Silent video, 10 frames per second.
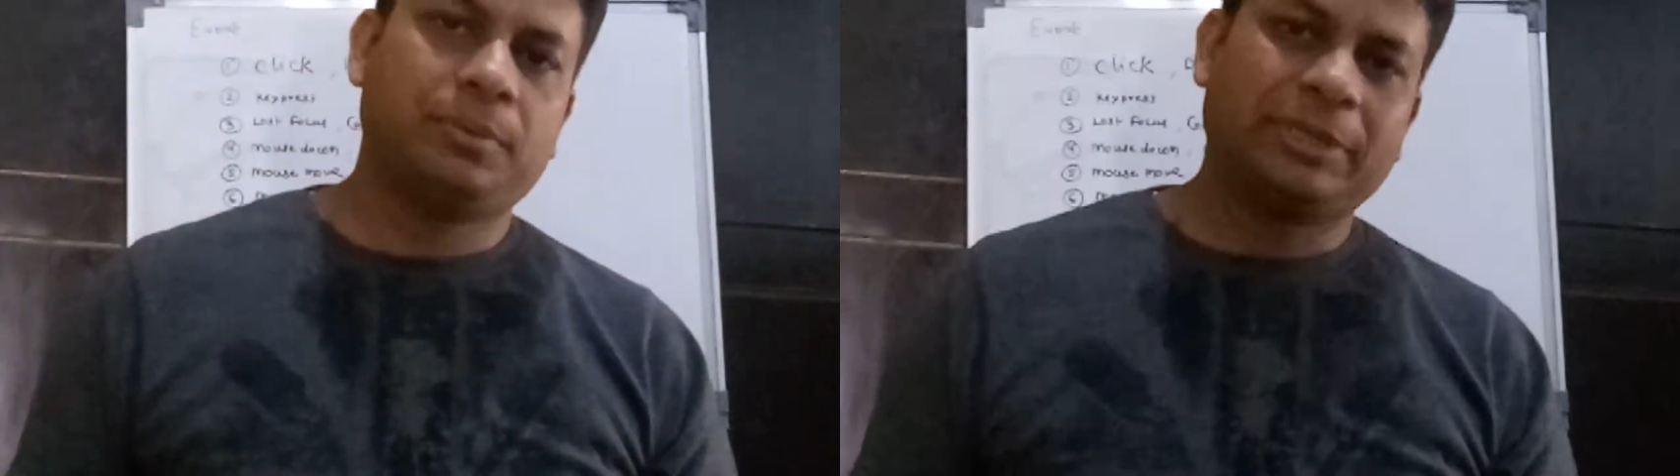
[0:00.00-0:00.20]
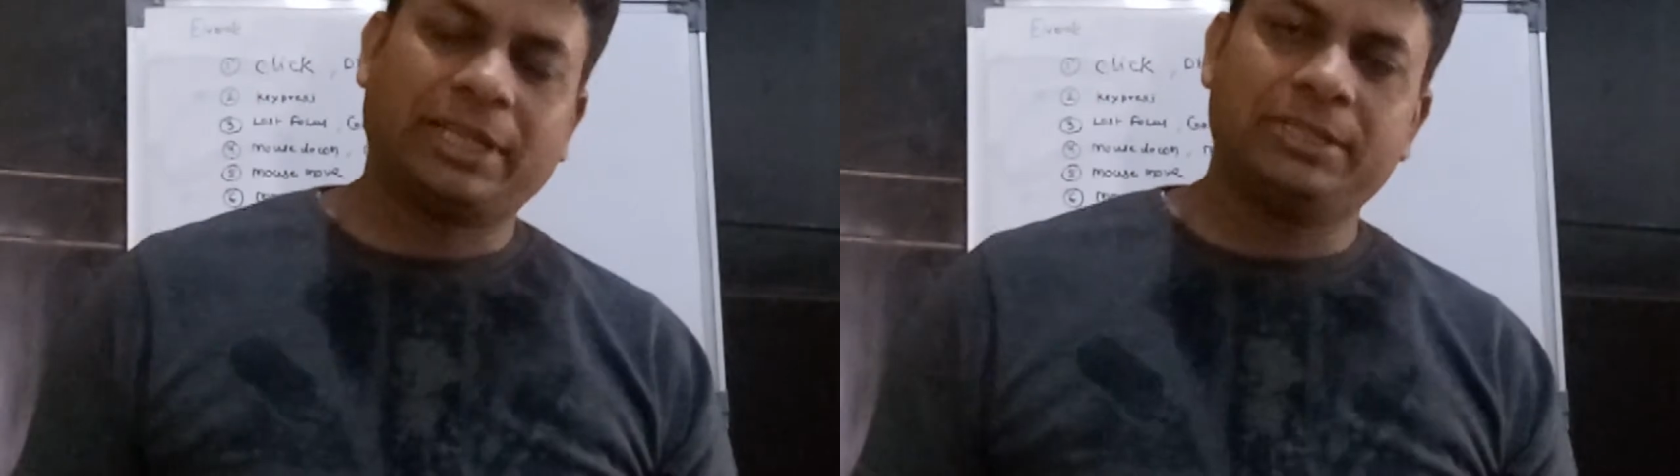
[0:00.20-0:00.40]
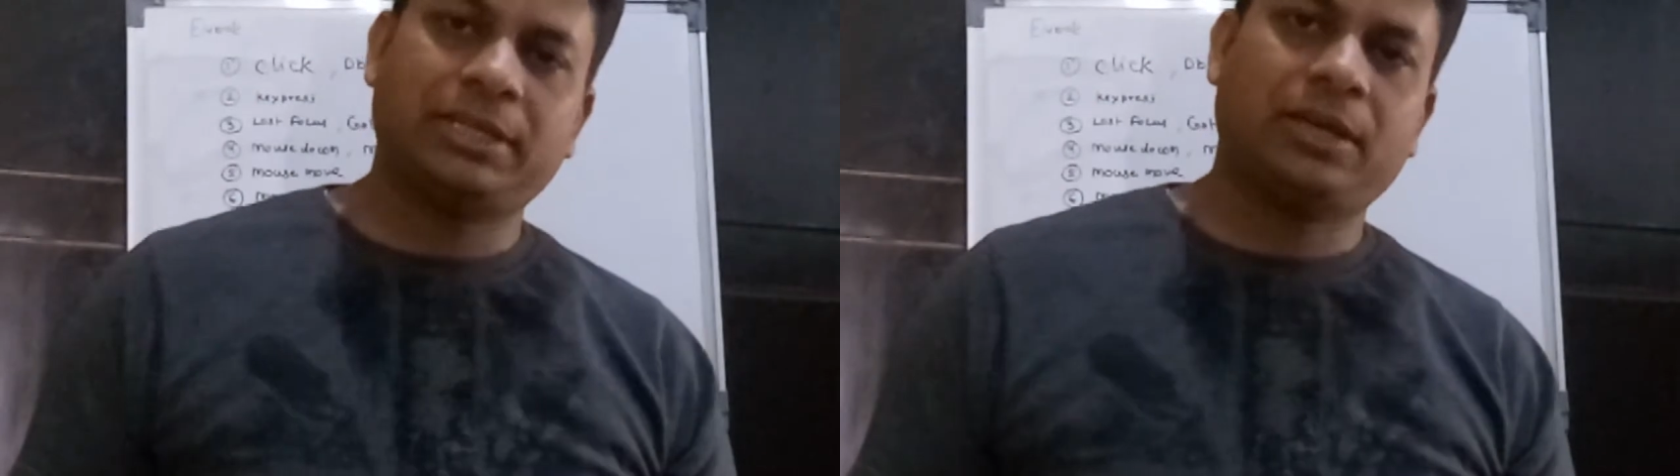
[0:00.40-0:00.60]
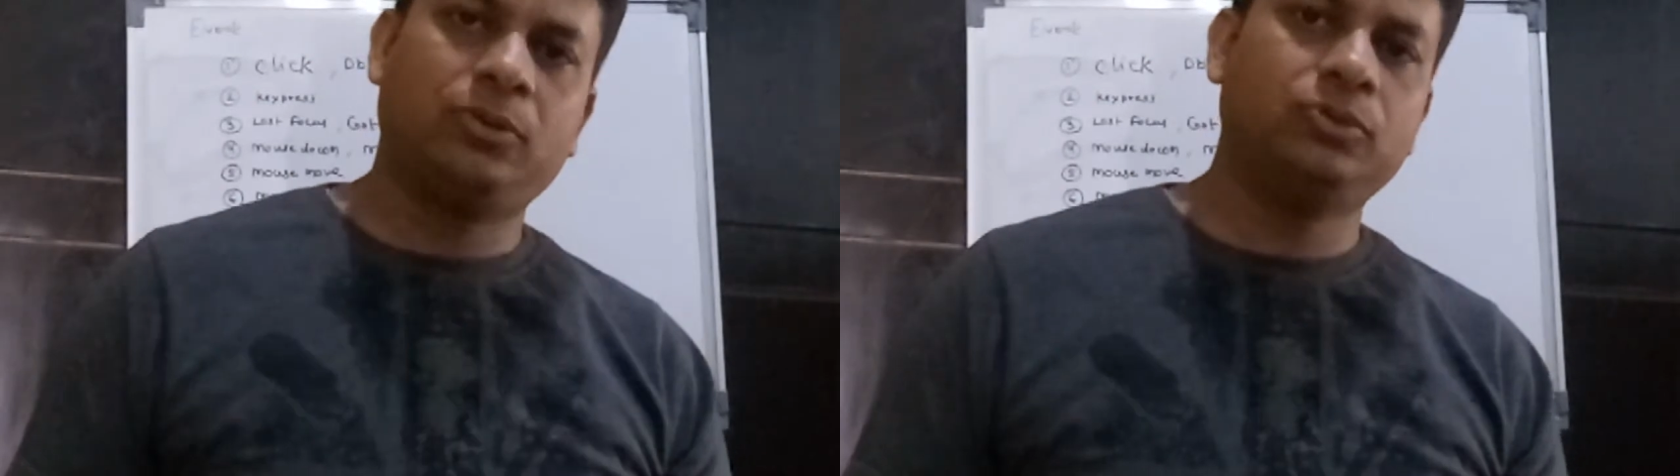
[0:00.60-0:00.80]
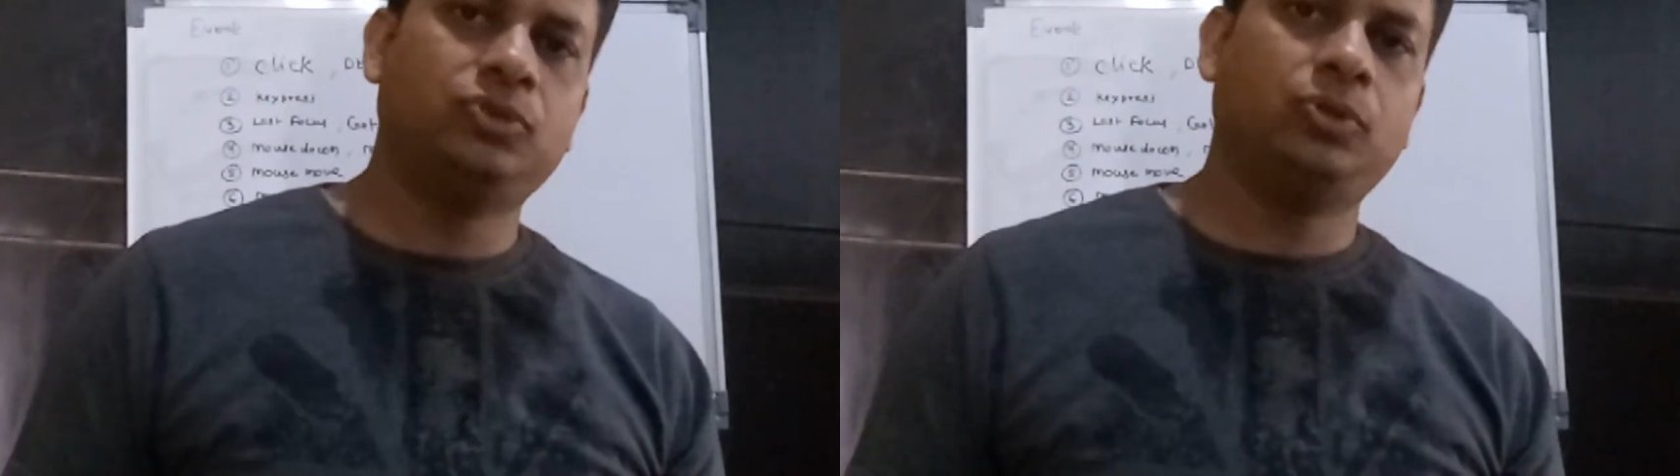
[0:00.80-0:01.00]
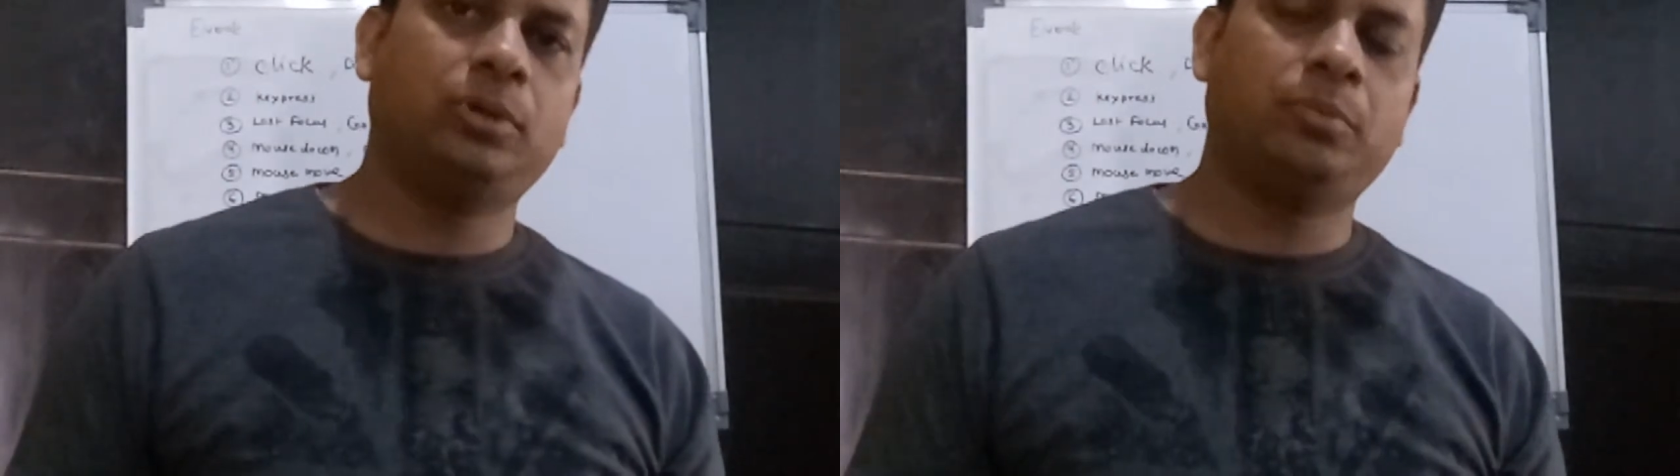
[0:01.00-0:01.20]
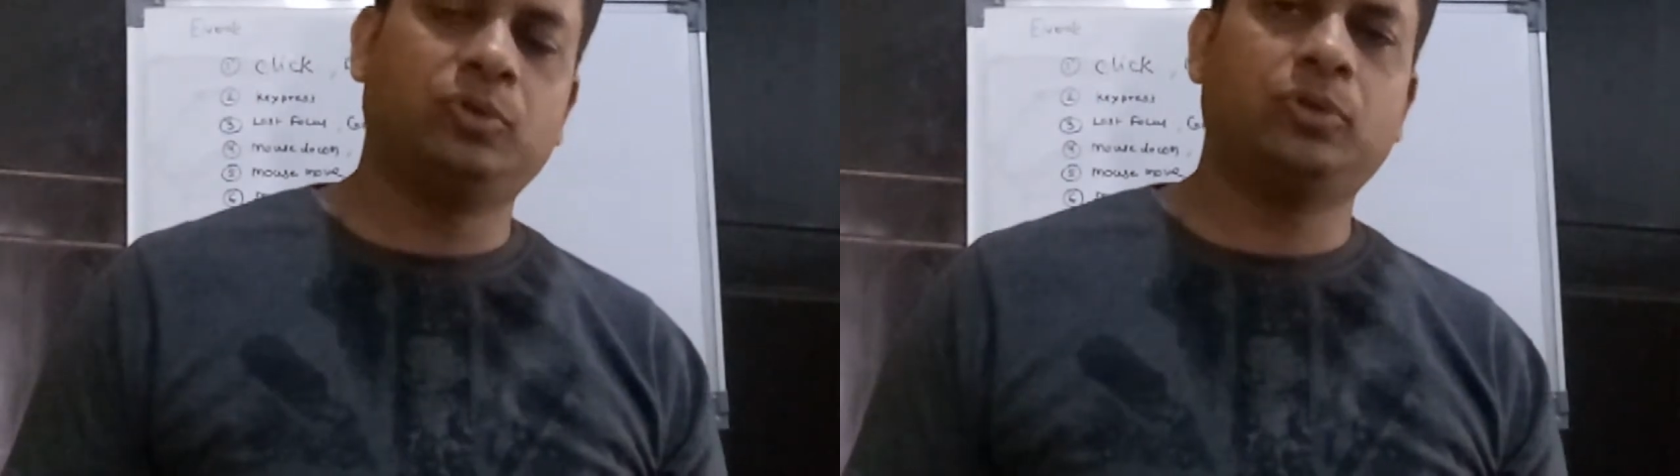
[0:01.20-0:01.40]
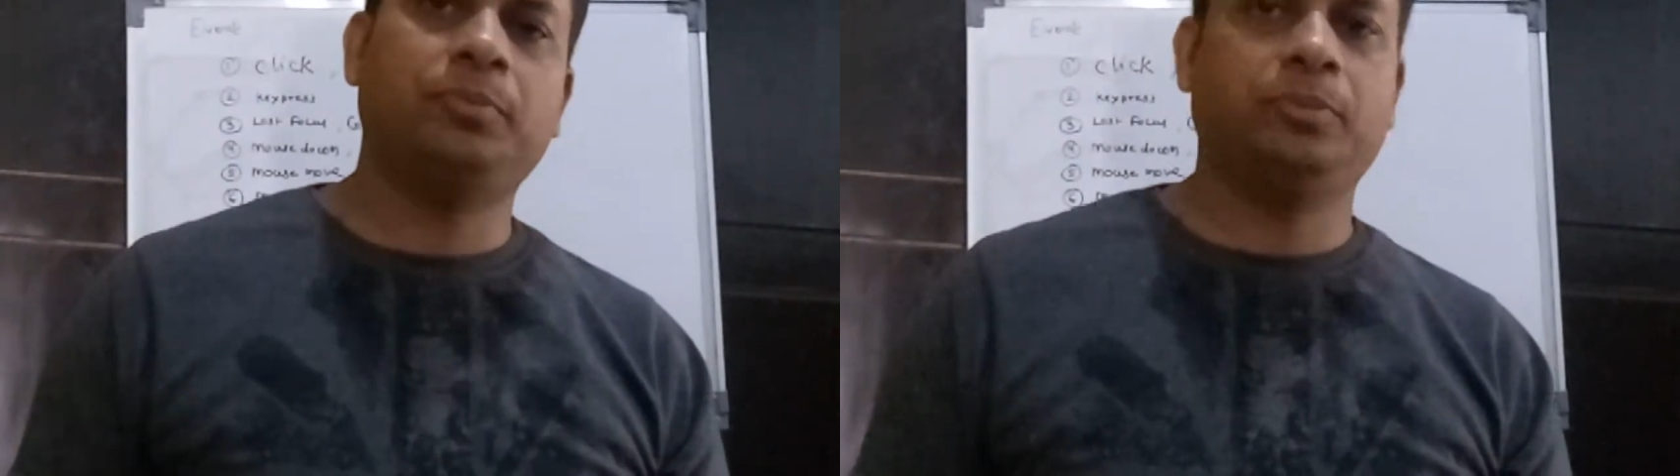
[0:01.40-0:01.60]
बताने जा रहा हूँ जो हम
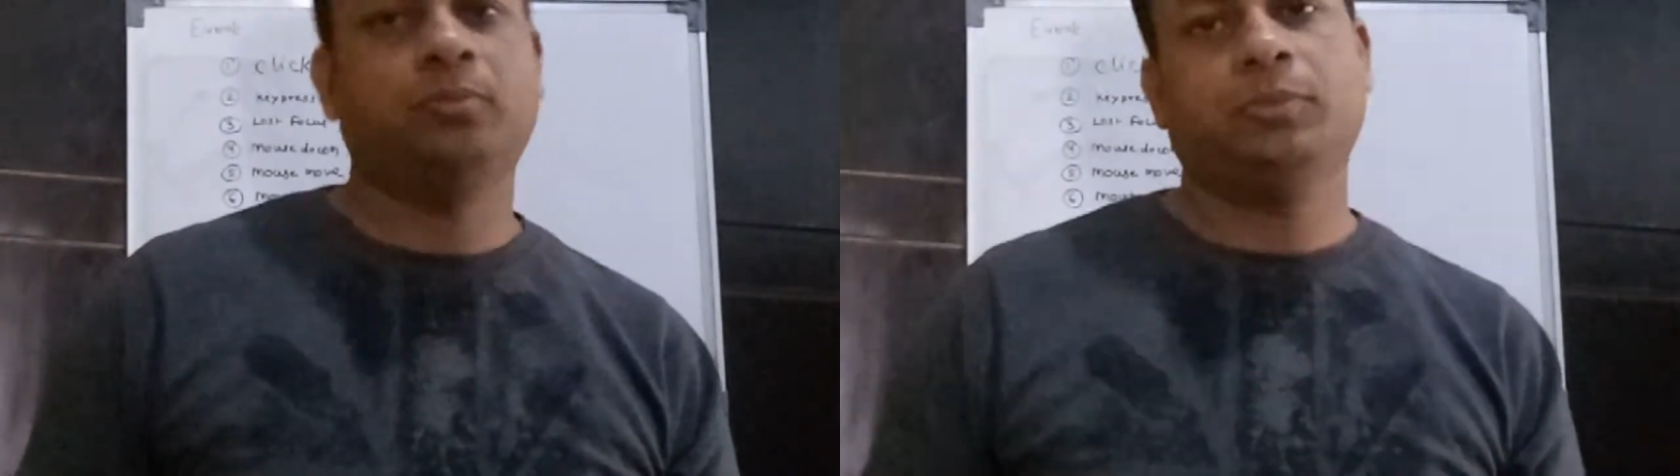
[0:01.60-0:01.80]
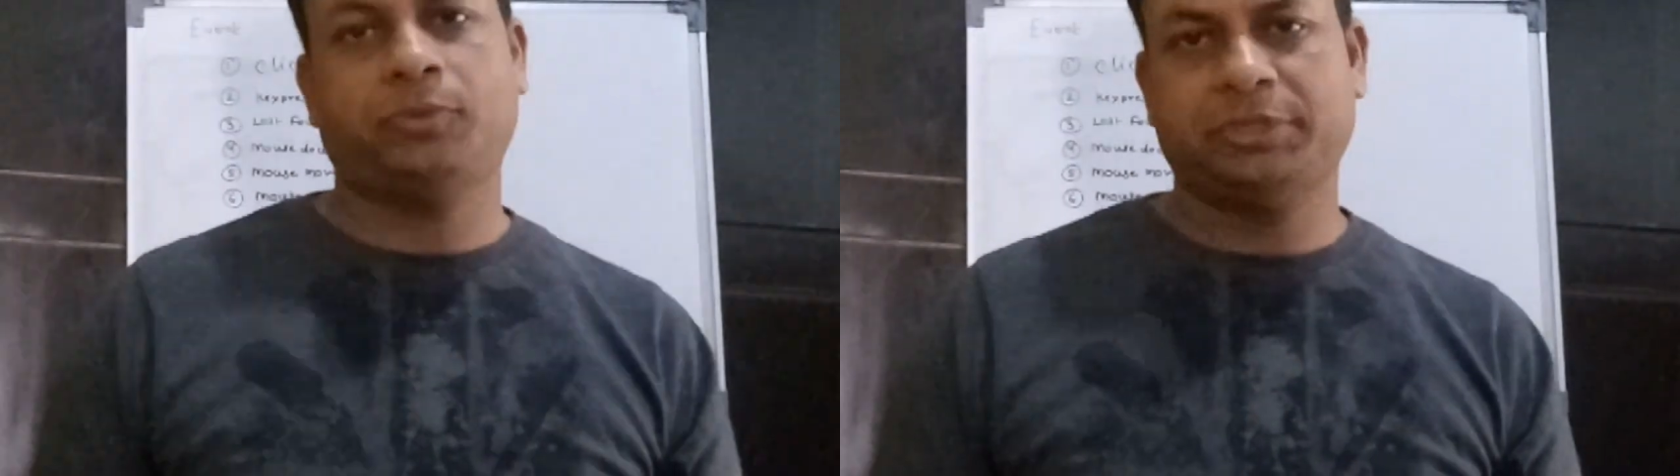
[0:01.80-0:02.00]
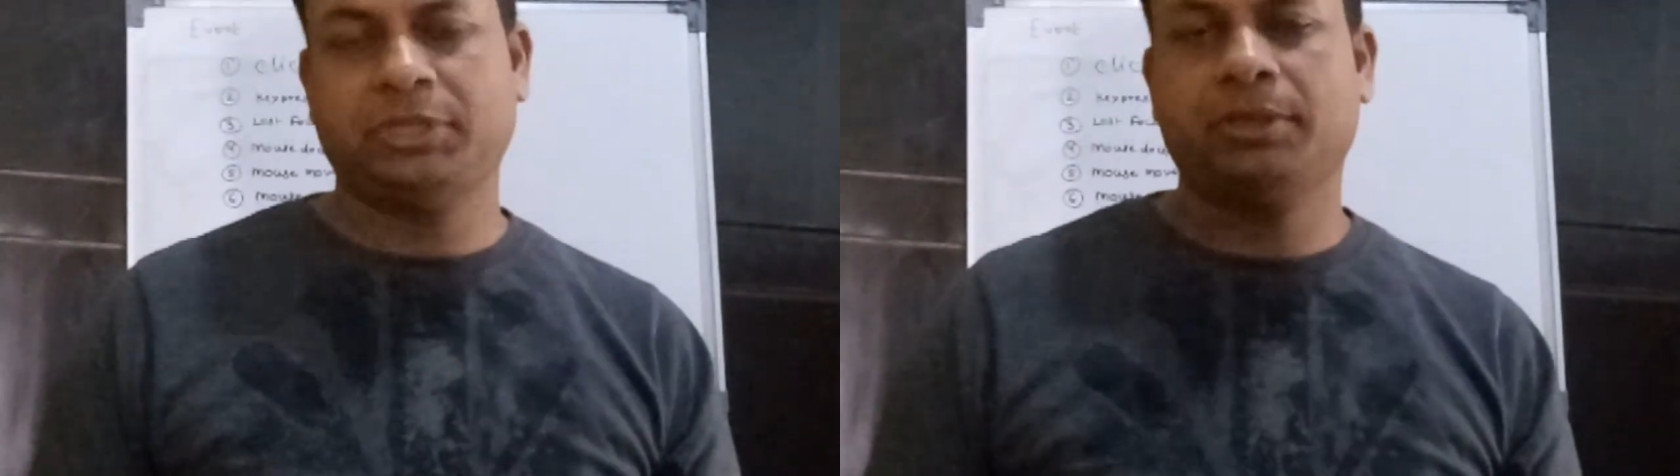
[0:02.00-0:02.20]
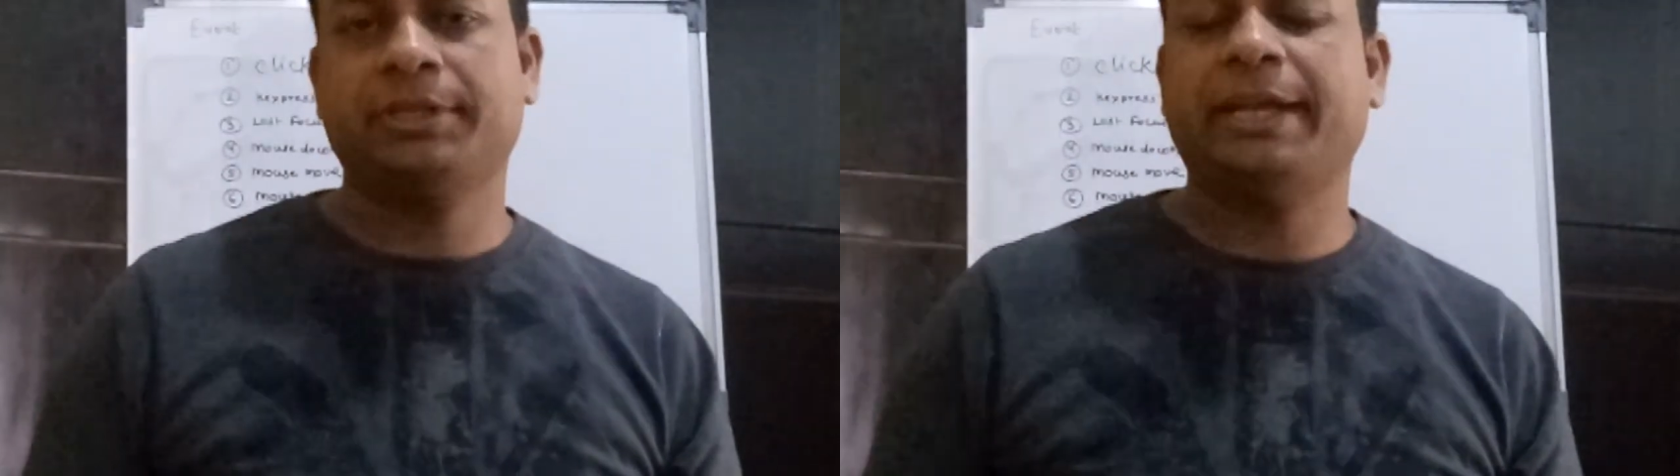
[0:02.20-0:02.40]
लोग को वैसे